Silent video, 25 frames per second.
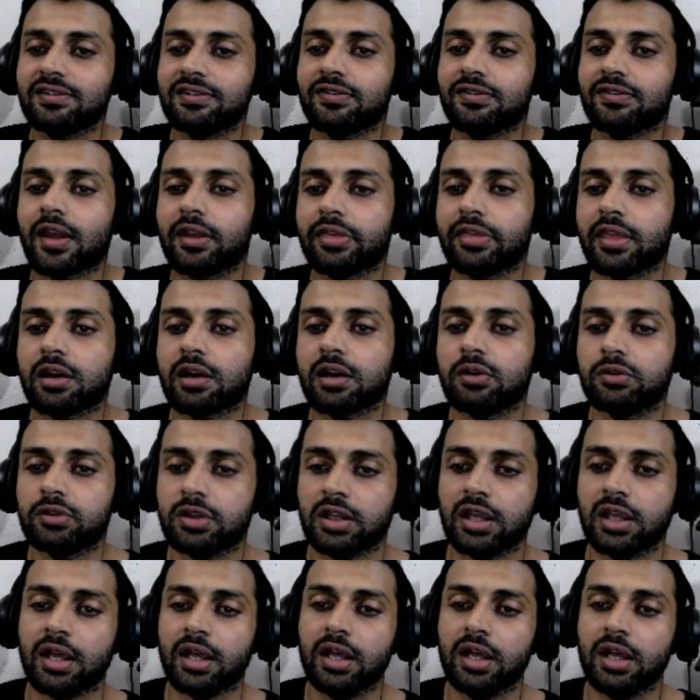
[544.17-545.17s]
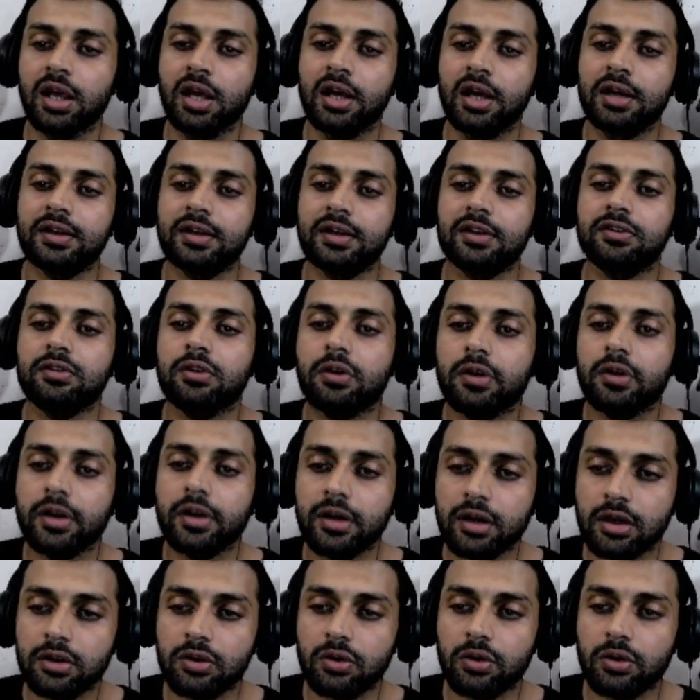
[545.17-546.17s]
इसके अंदर होती हैं कि इस कॉइन
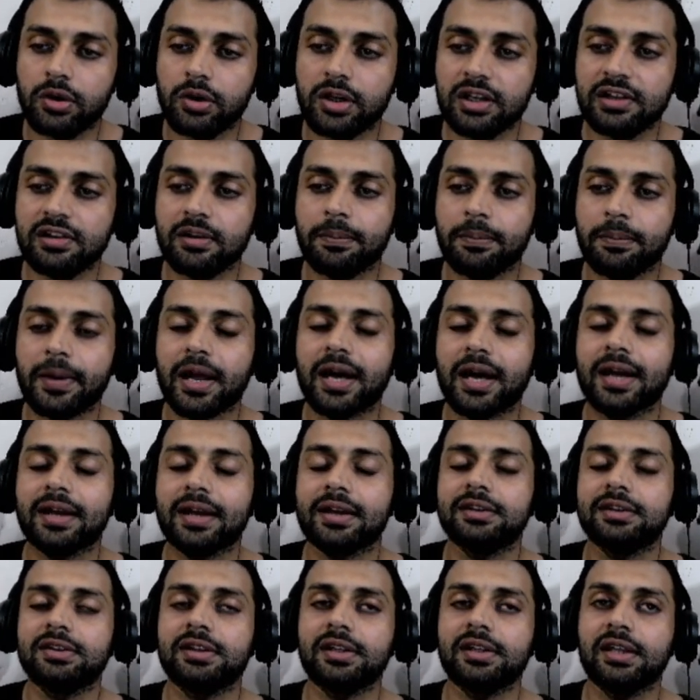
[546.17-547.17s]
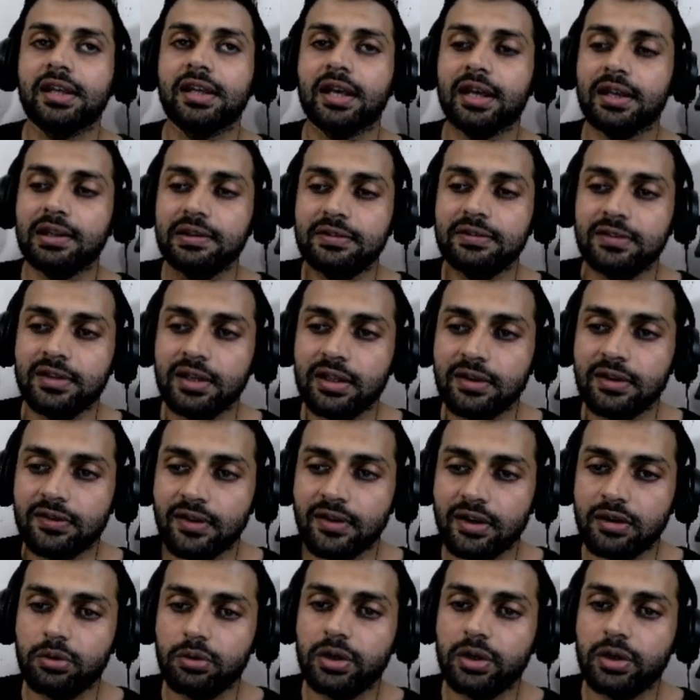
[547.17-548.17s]
का टोटल सप्लाई कितनी है इसकी
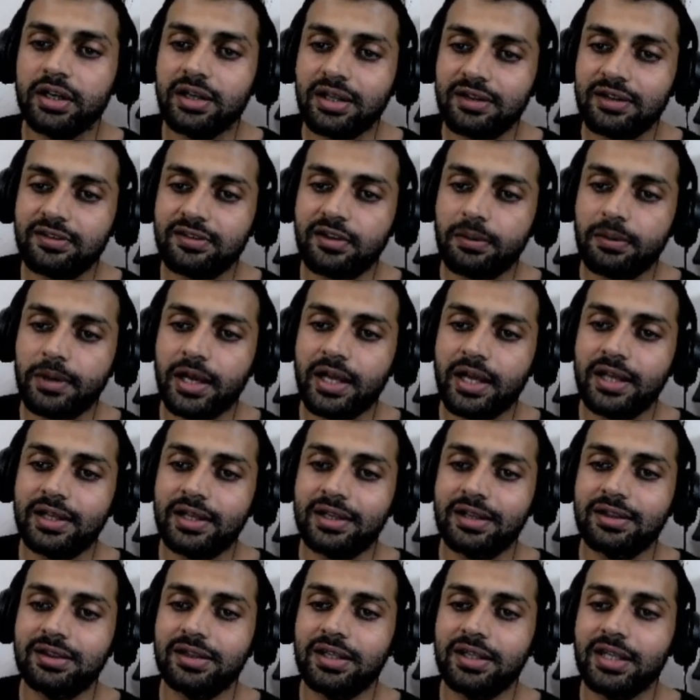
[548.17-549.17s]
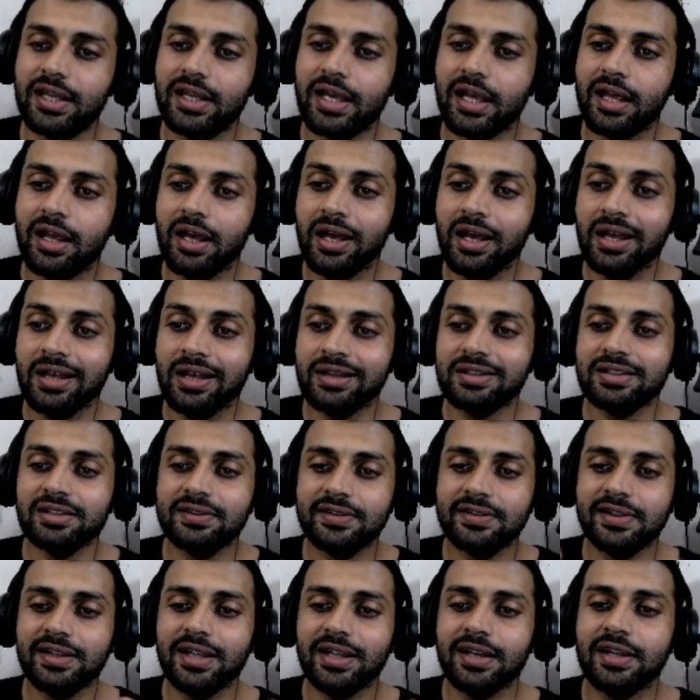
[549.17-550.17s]
सर्कुलेटिंग सप्लाई कितनी है
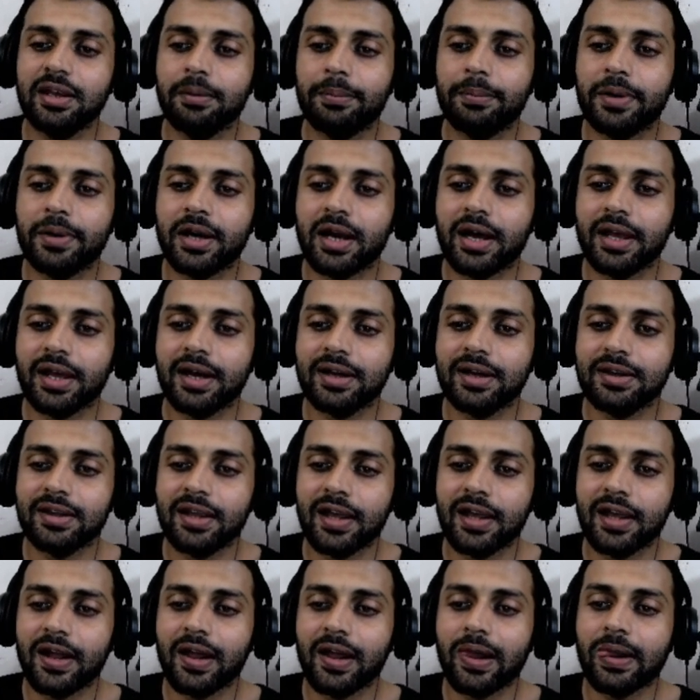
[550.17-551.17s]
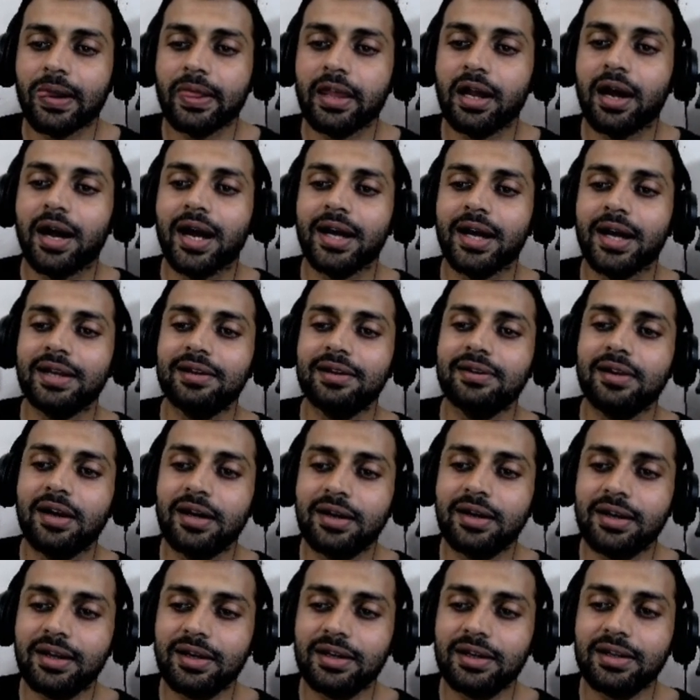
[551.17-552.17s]
किस लिए ये बनाया गया है या आगे
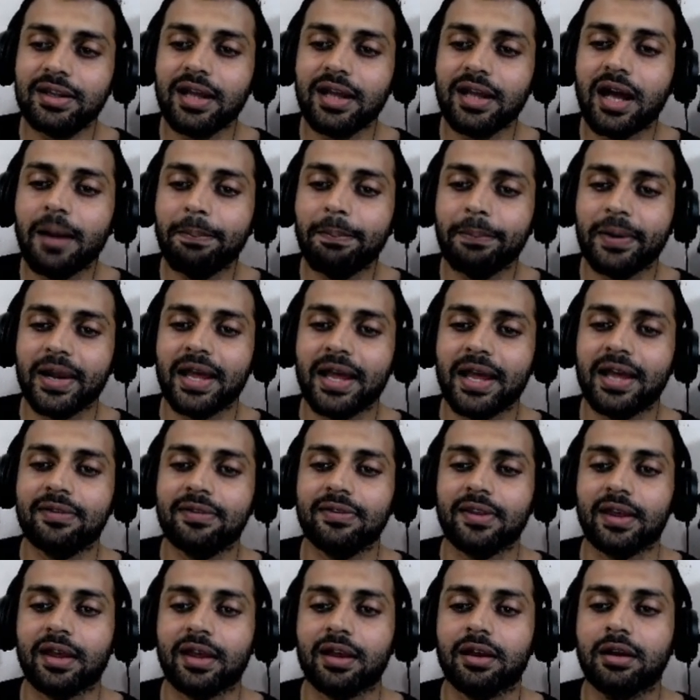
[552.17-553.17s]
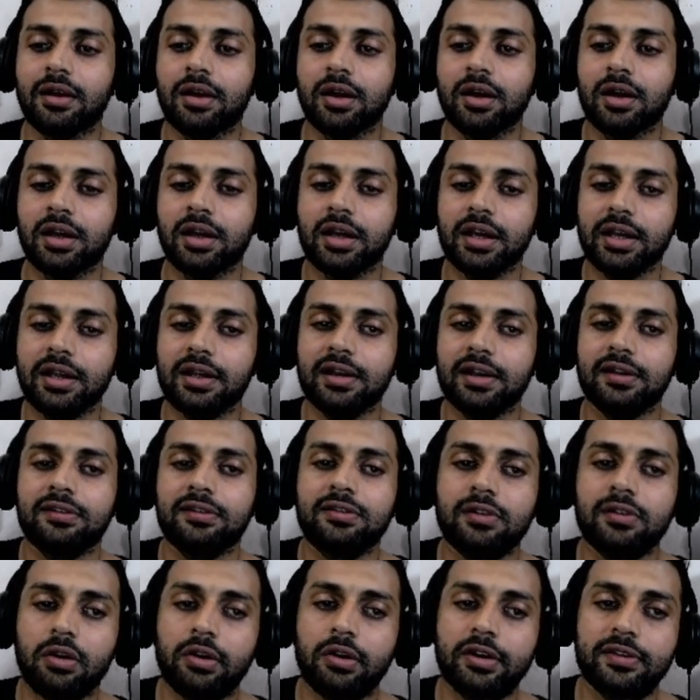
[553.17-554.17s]
जाकर क्या प्लान्स हैं इस
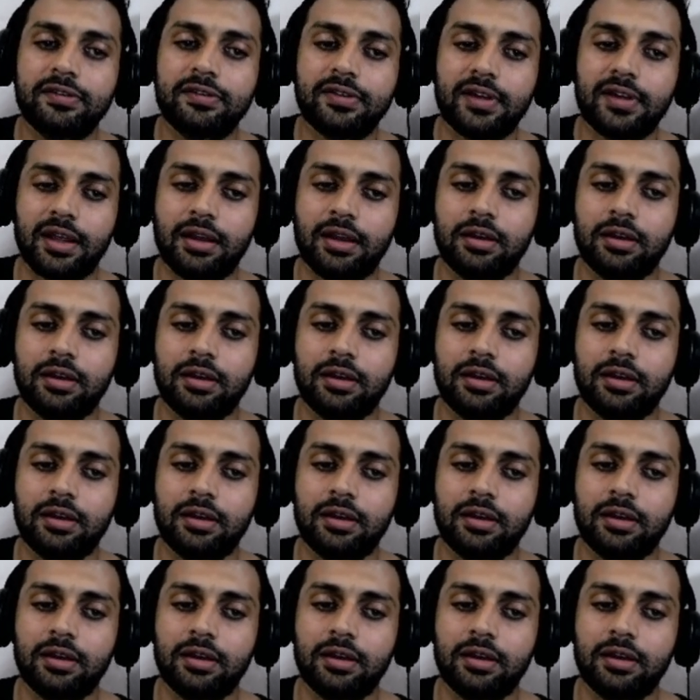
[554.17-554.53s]
कॉइन्स के